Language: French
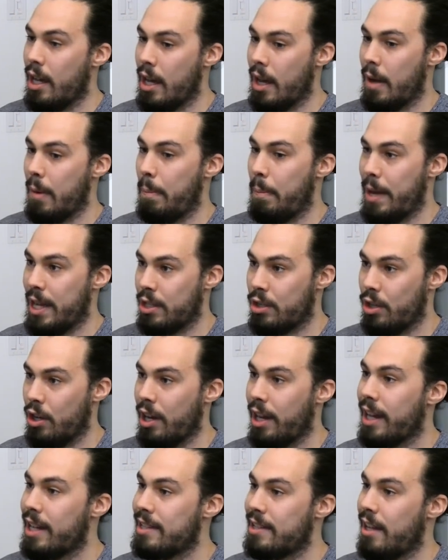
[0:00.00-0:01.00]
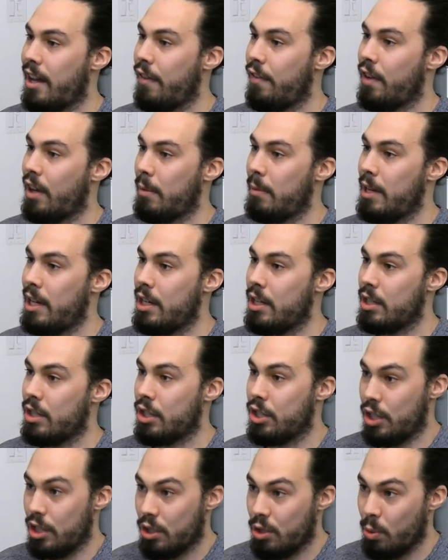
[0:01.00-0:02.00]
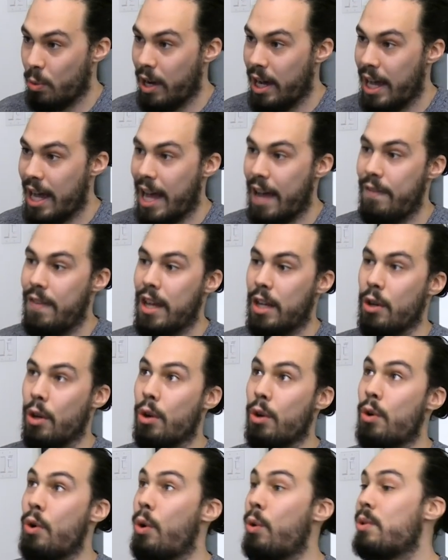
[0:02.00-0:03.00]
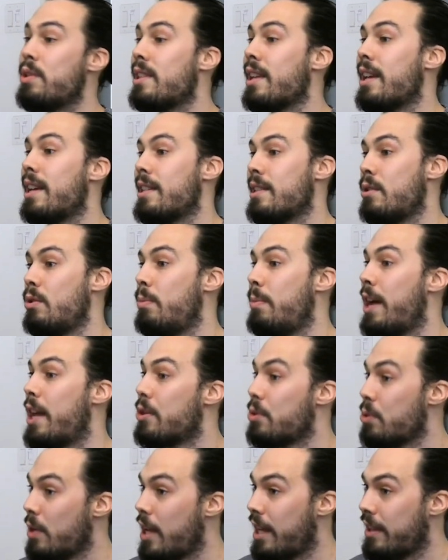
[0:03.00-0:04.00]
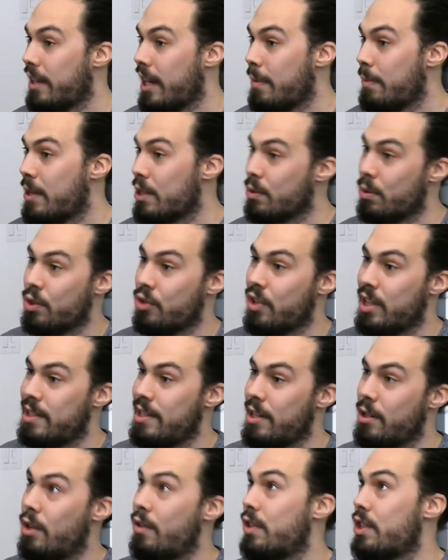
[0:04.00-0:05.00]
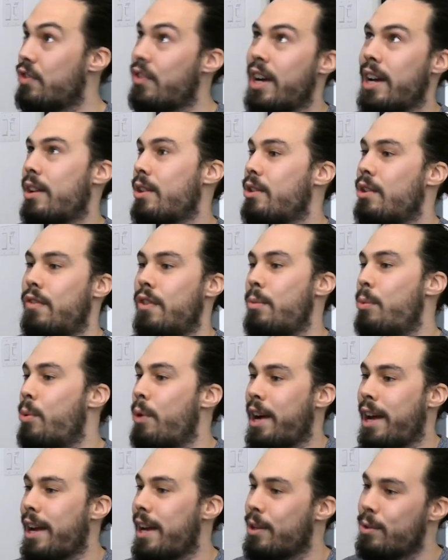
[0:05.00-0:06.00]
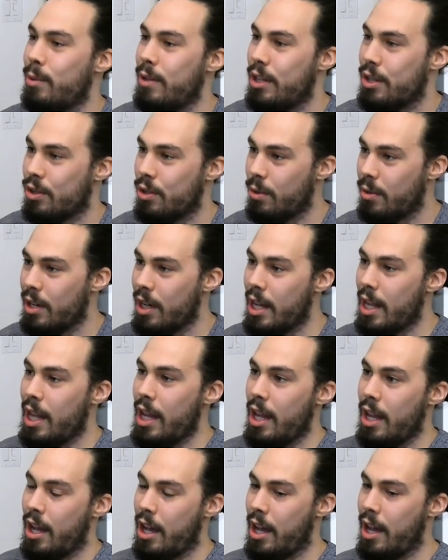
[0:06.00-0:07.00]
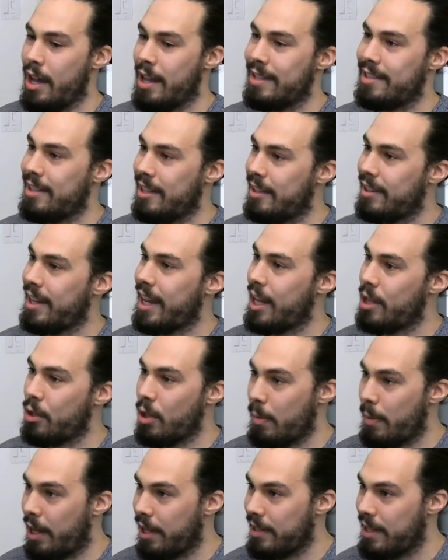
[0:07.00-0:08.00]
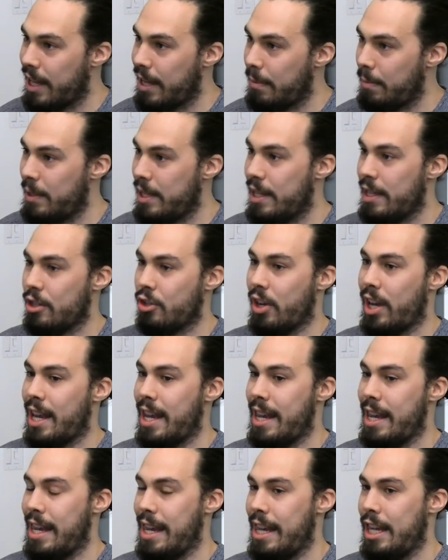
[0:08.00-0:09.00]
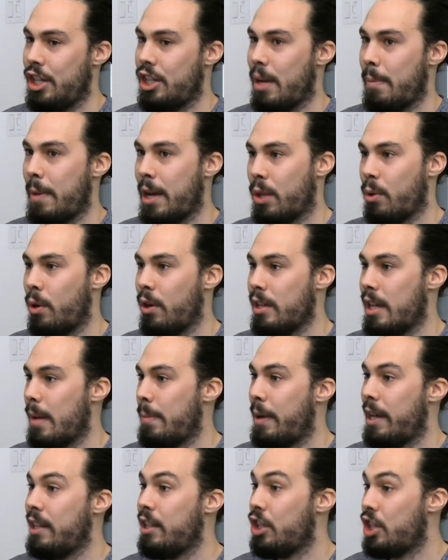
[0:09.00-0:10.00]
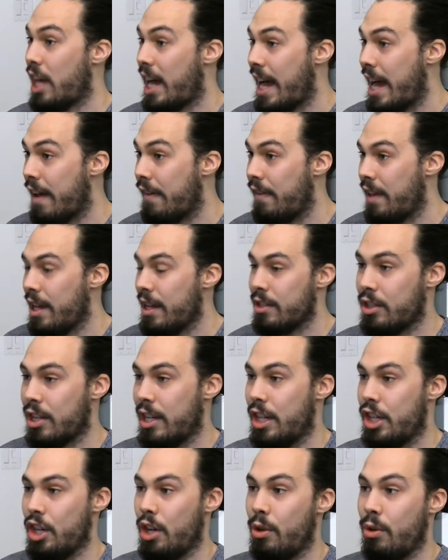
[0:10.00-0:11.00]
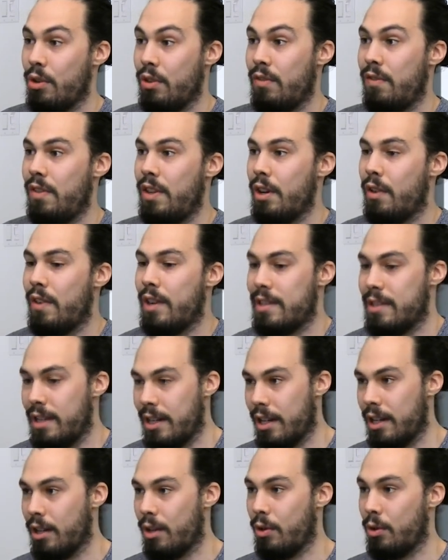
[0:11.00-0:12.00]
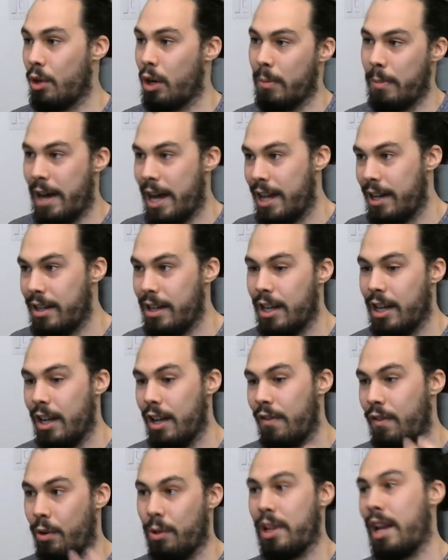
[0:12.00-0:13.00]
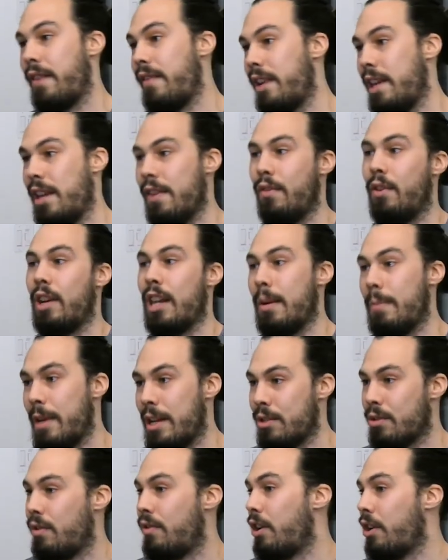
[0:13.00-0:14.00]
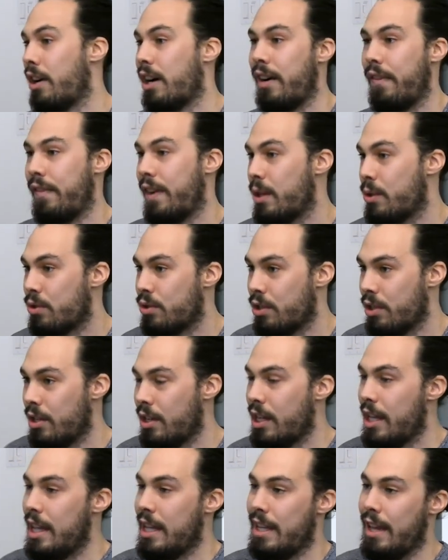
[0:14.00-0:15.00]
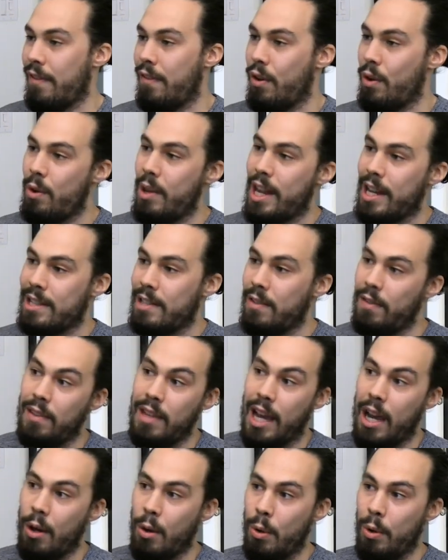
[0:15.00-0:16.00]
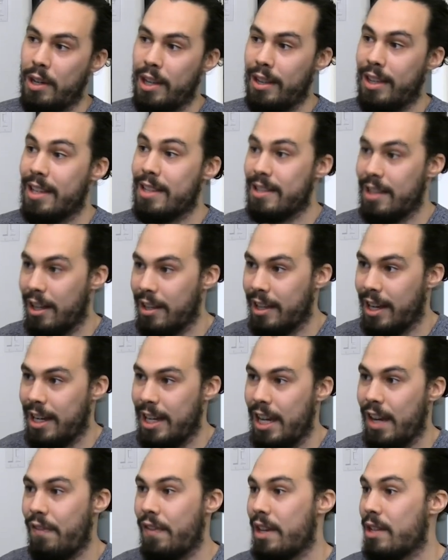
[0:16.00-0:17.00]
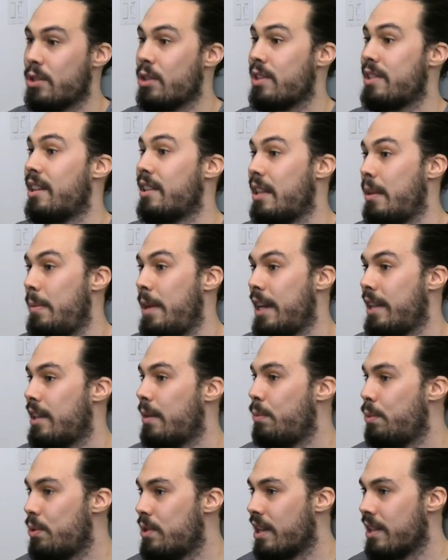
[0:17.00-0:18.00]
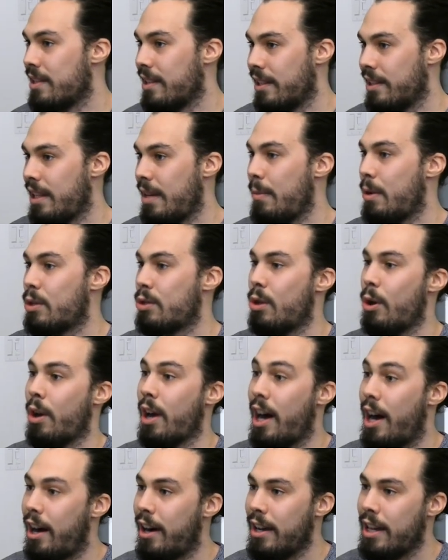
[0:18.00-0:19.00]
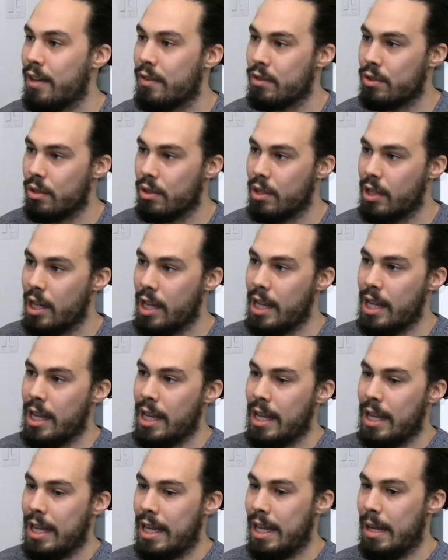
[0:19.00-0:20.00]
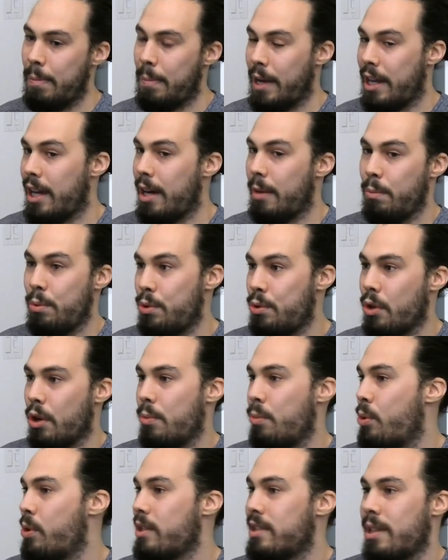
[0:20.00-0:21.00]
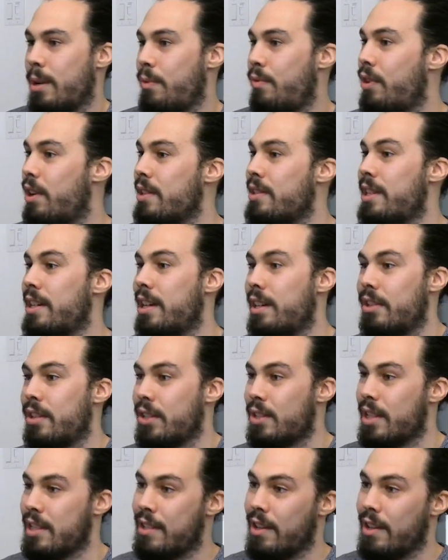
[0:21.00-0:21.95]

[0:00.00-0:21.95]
parce que rester enfermé chez soi avec un gros stress qui nous plante sur la tête parce qu'on se fait dire qu'on va se faire qu'on va mourir à tous les jours, c'est très demandant. Puis genre, l'échappatoire que la part des gens avait, parce gens ont une vie, on va dire, normale, vont travailler, vont à la maison, vont leur enfant, tout ça. Il y avait une activité à eux qui était s'entraîner, qui fait qu'ils se sentaient bien, qui étaient plus en santé, mais tu leur enlèves ça. Et pendant plusieurs mois, ça me faire dire quand est-ce que ça